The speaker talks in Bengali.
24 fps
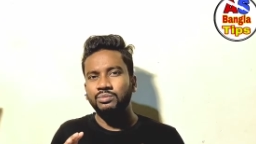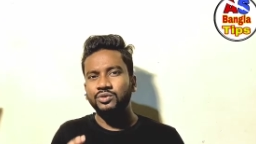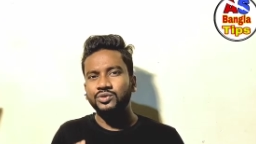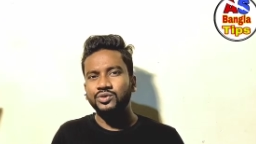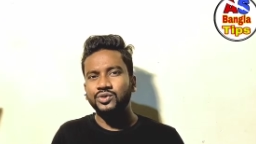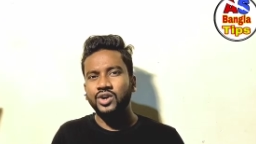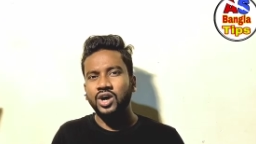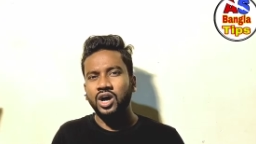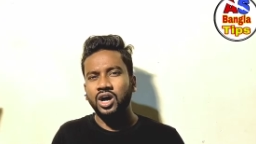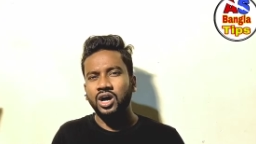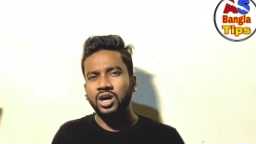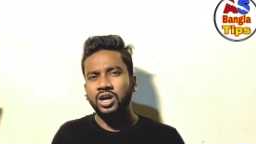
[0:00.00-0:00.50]

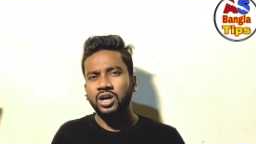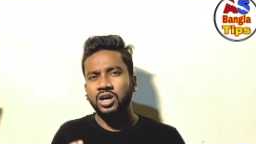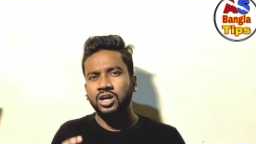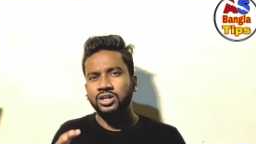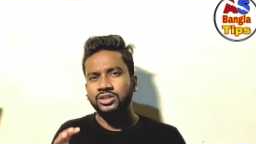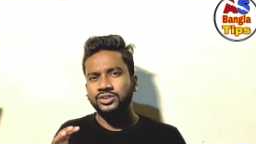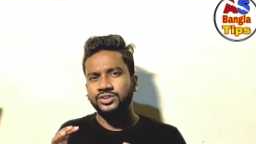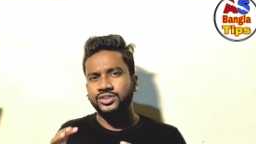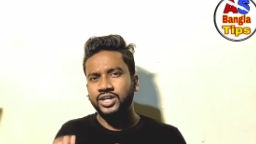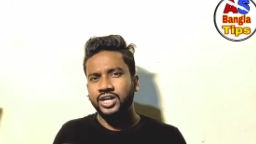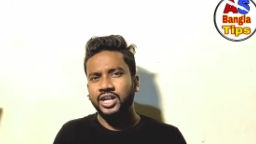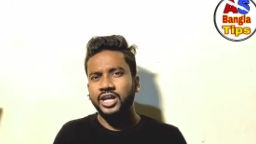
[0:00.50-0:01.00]
বন্ধুরা
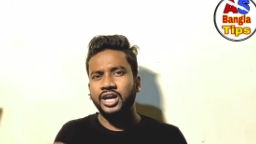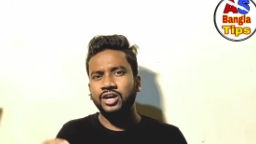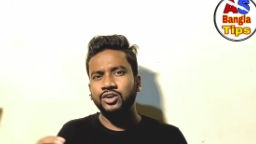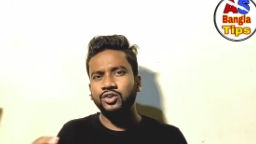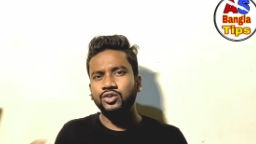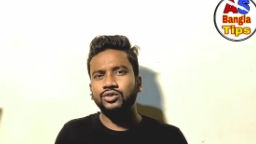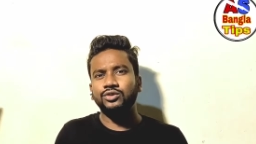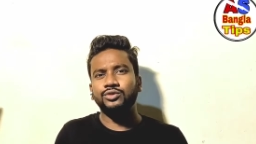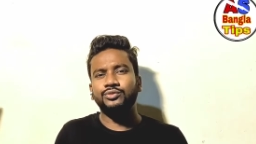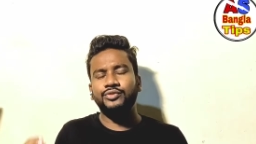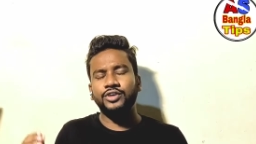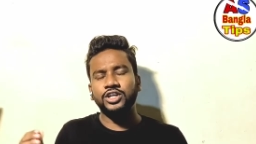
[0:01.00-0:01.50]
যারা
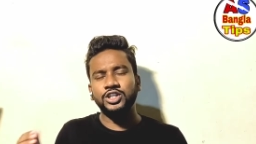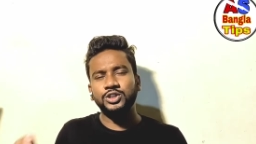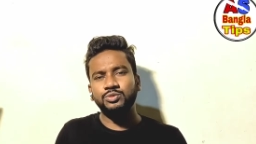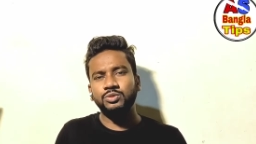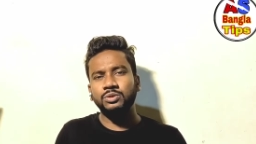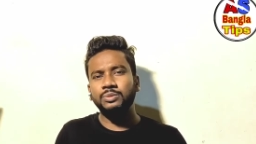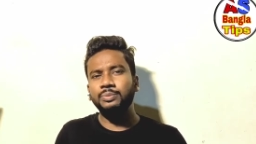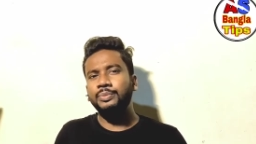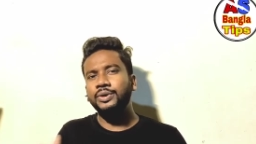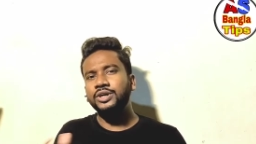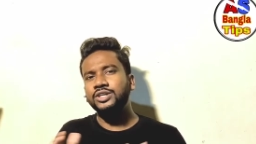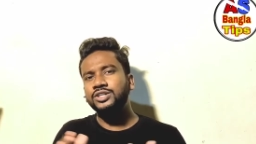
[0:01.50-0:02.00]
এখনো
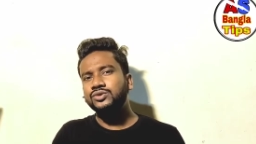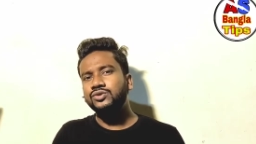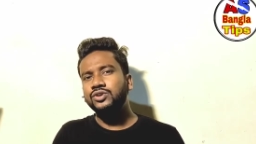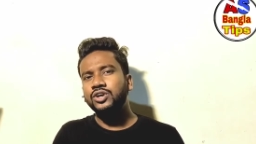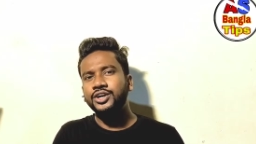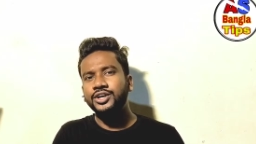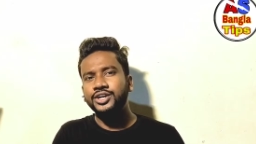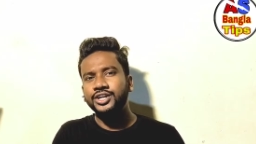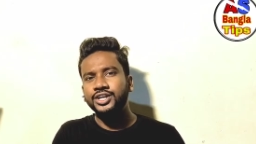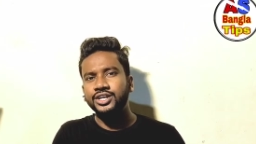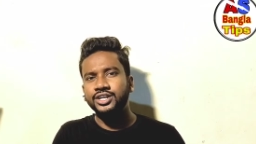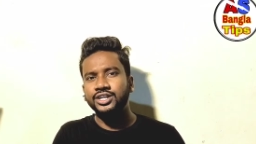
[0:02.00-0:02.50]
ফেসবুক পেজ
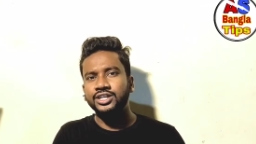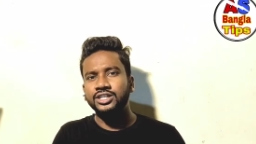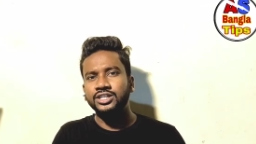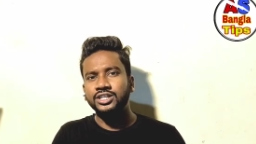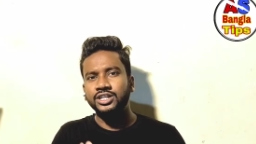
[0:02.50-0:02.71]
খুলেননি